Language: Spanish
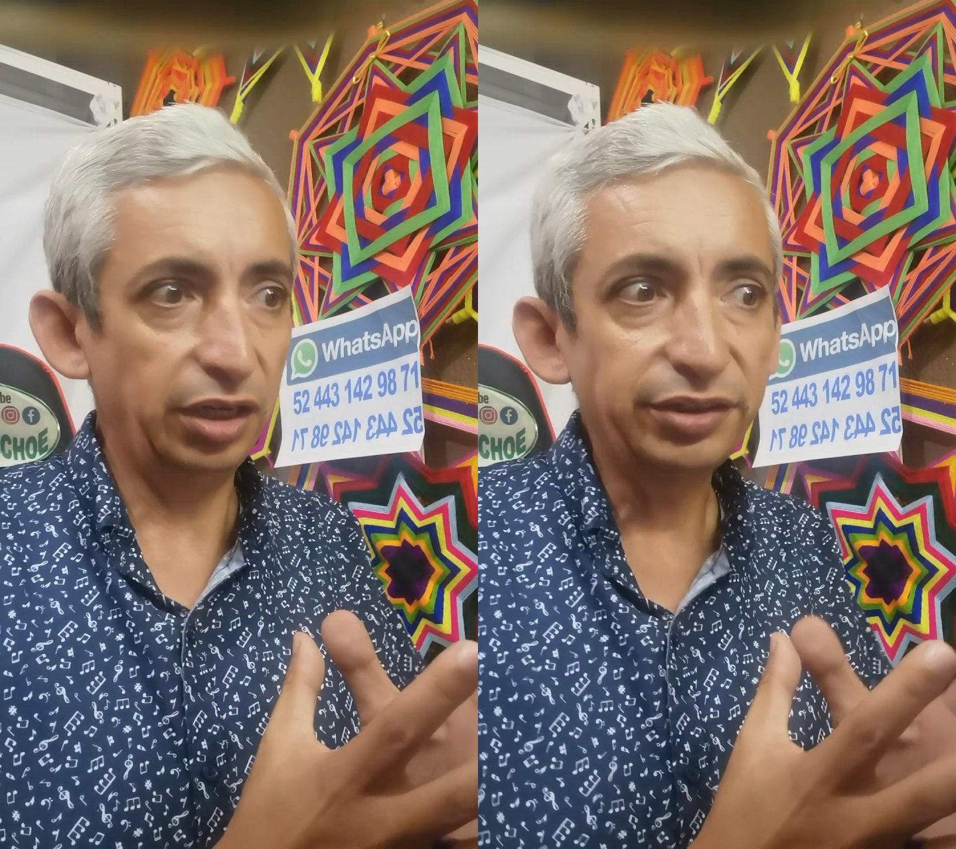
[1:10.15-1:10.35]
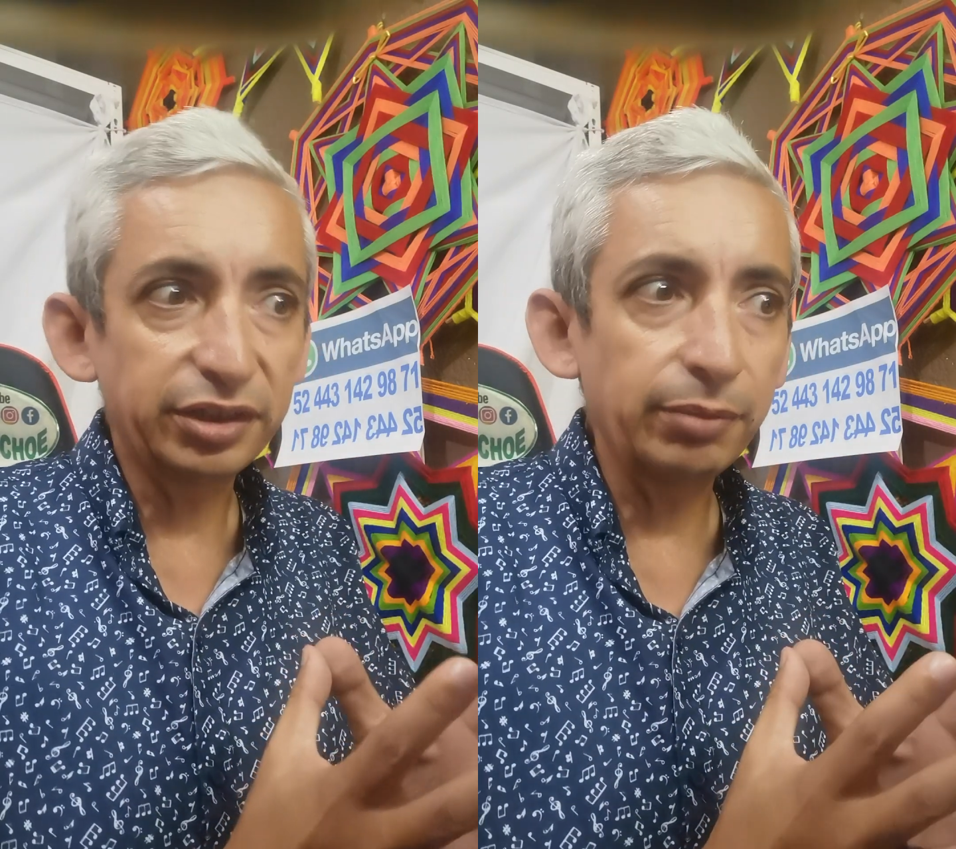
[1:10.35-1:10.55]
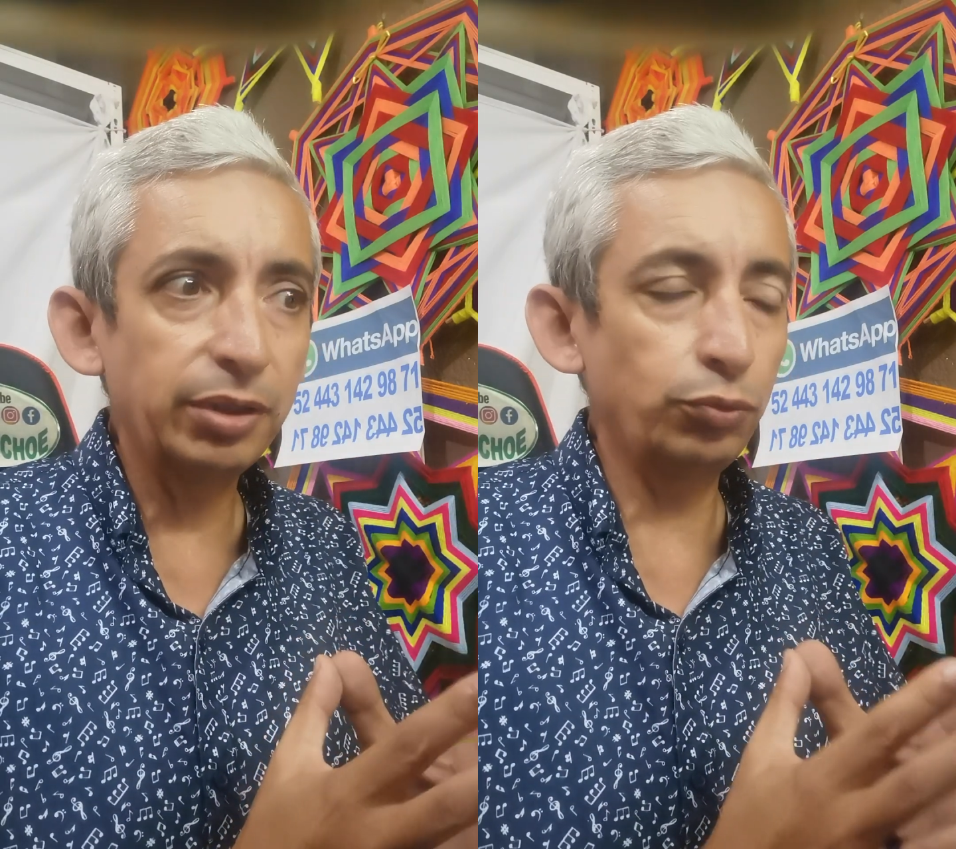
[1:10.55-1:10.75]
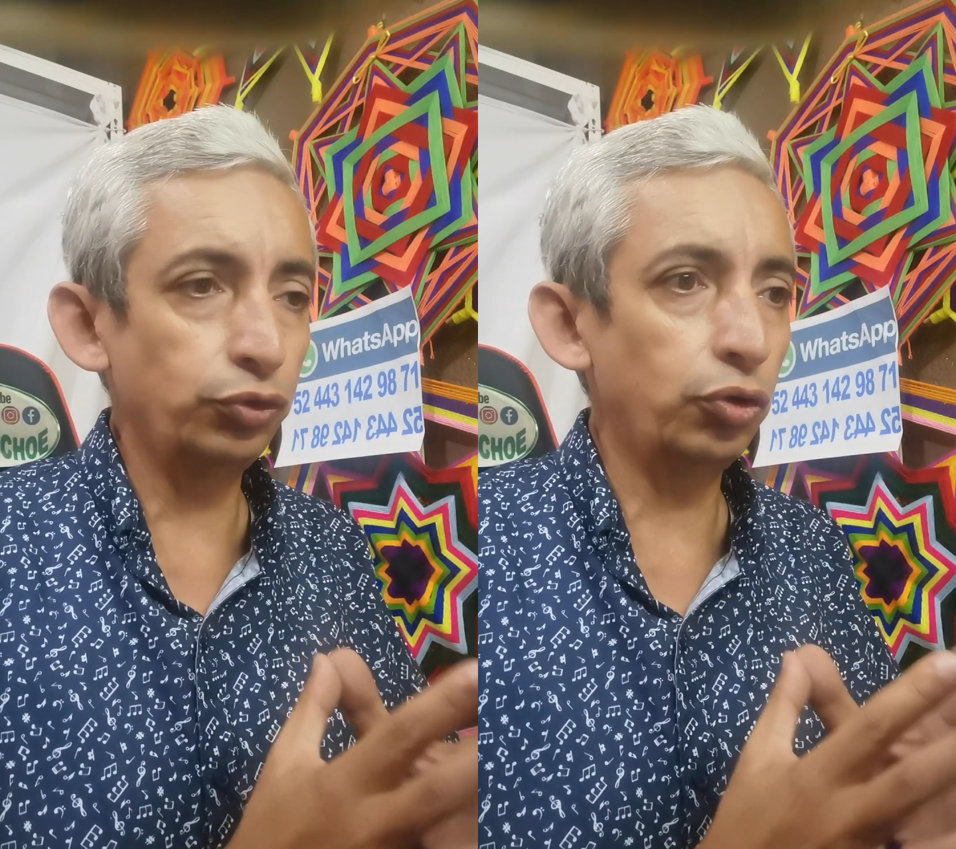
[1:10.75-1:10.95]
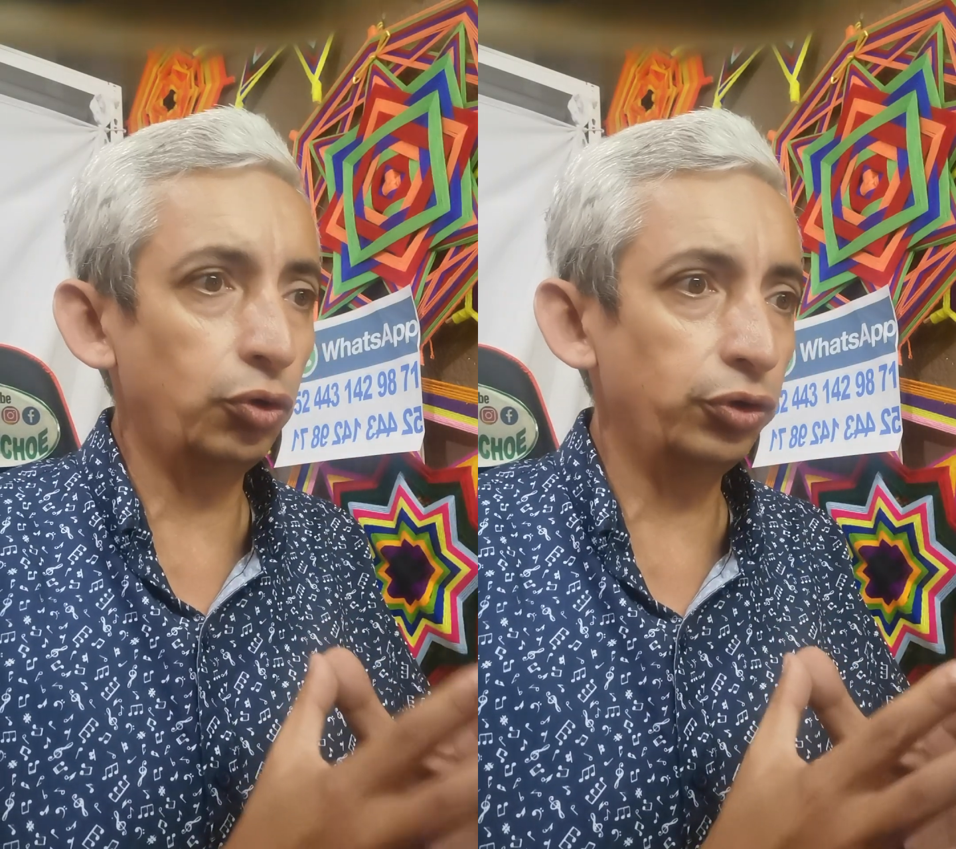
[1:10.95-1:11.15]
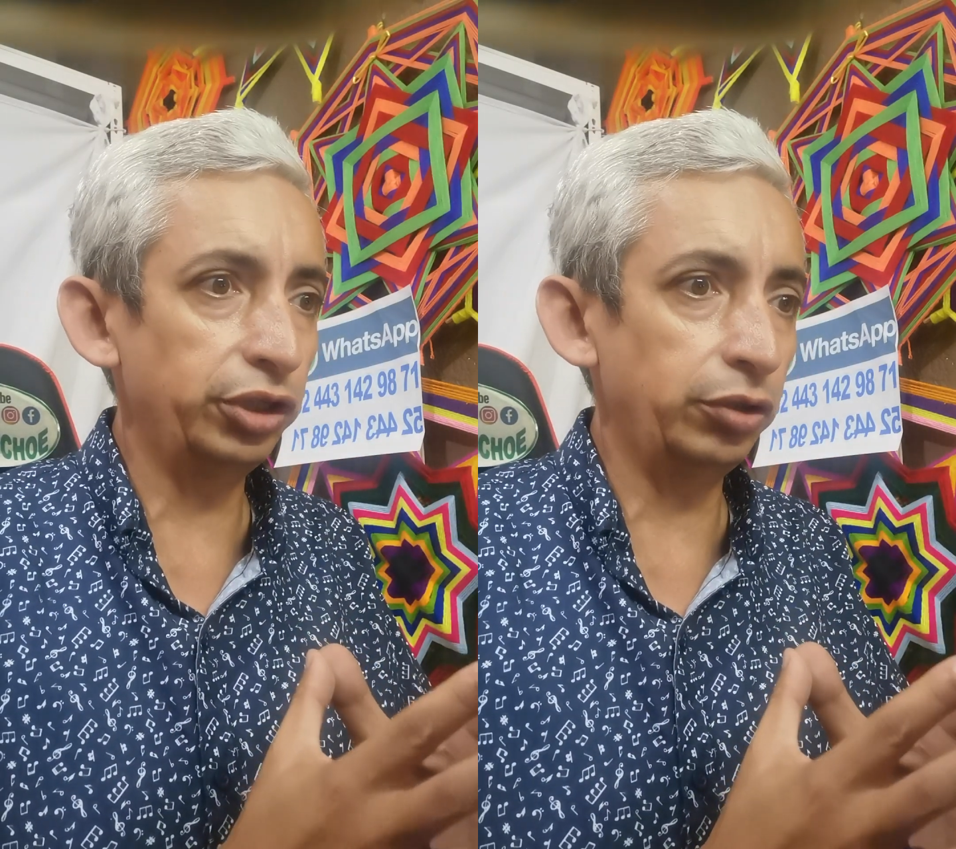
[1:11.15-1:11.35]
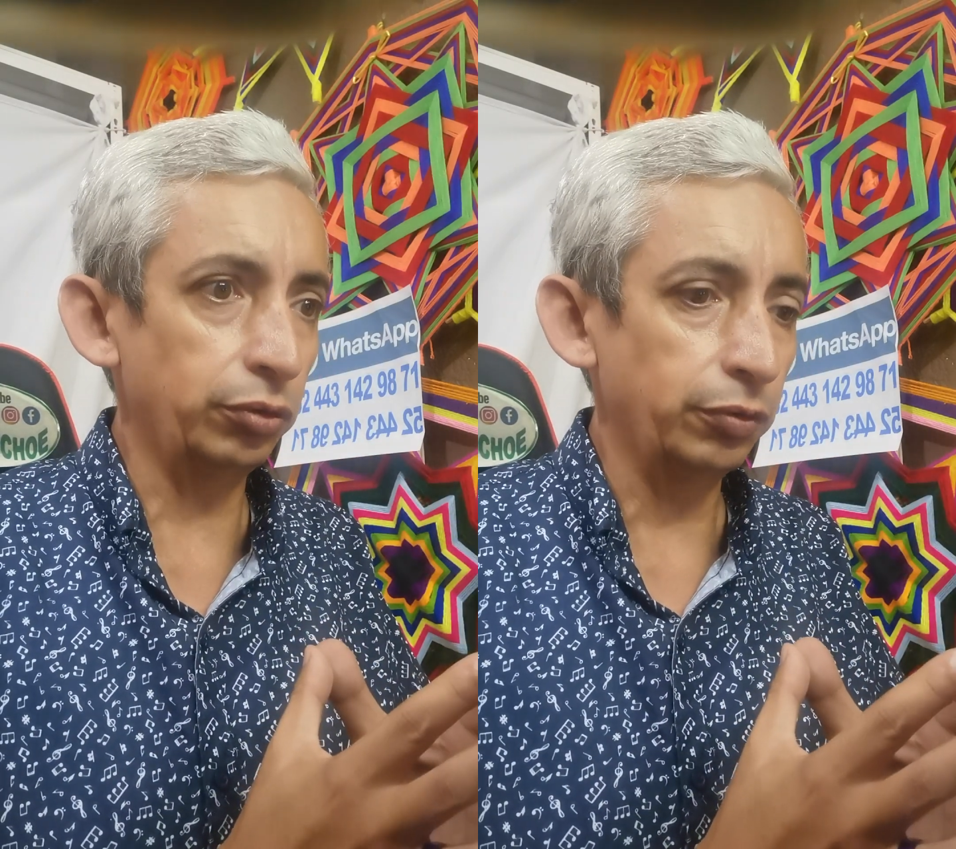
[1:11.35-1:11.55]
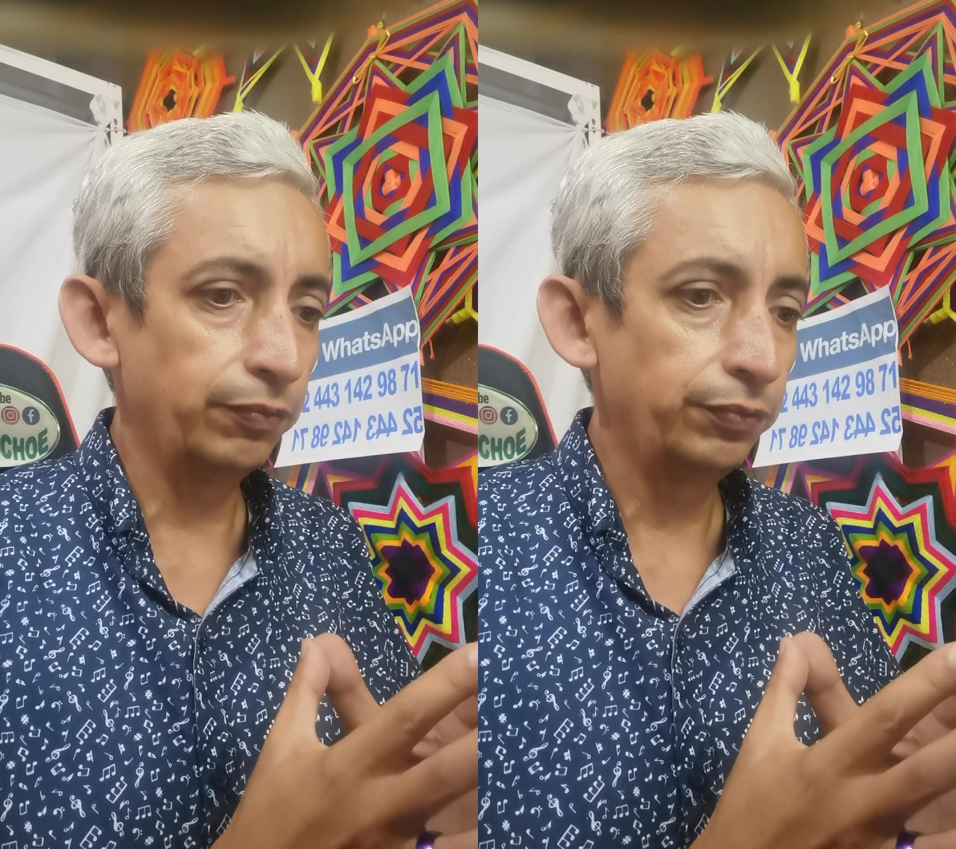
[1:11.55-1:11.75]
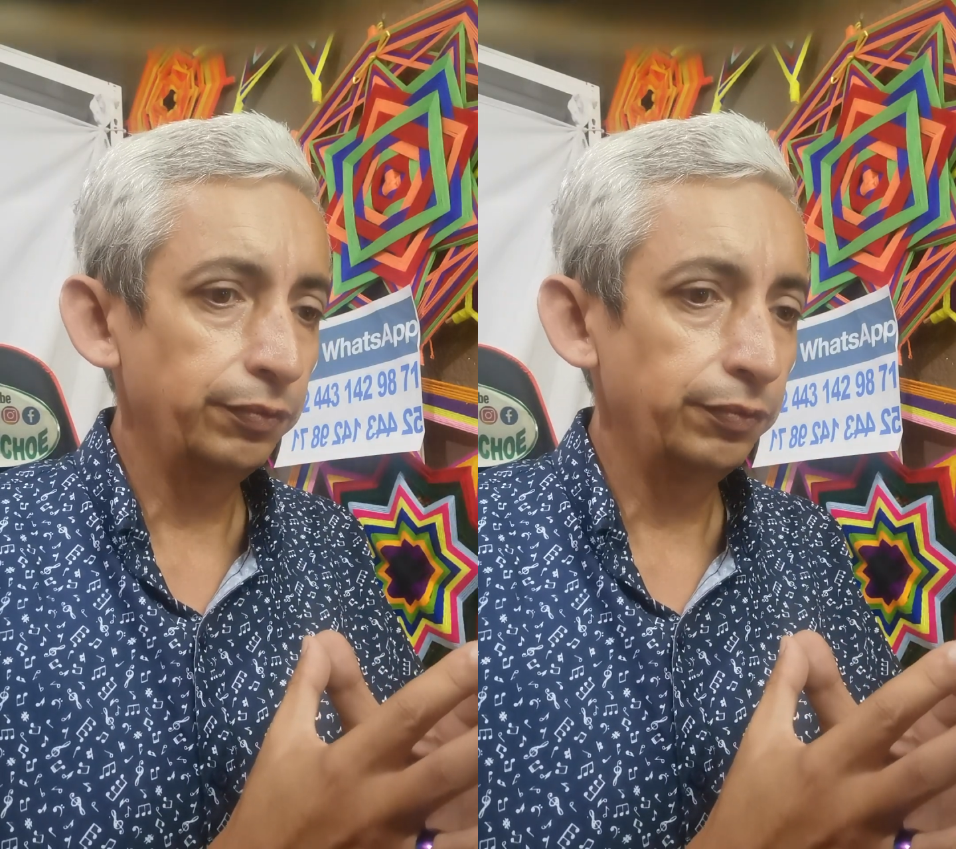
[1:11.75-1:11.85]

el sistema inmunológico